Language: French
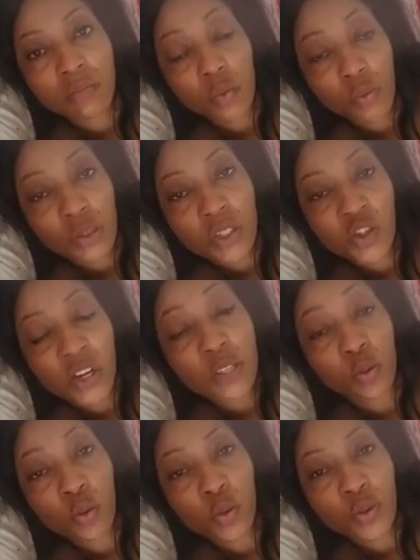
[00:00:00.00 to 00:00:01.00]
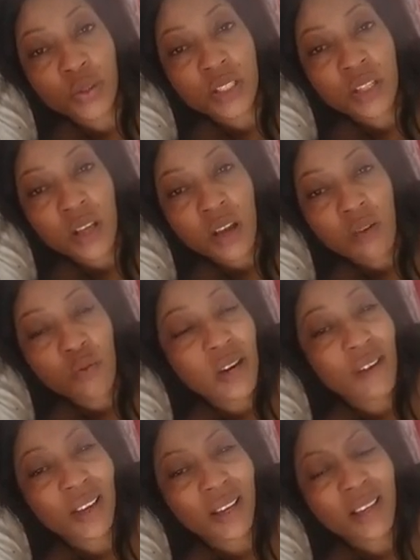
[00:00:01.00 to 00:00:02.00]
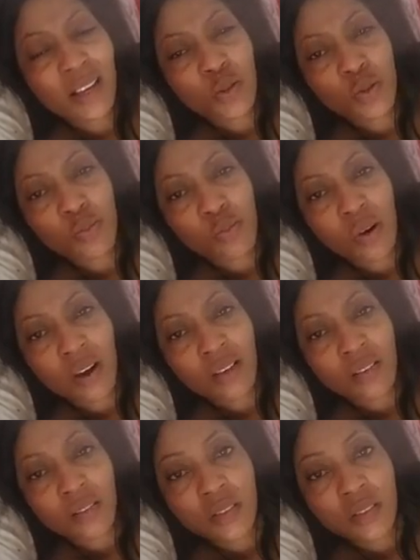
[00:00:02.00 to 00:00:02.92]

Oui, je l'ai toujours dit. Vous n'avez rien sur moi.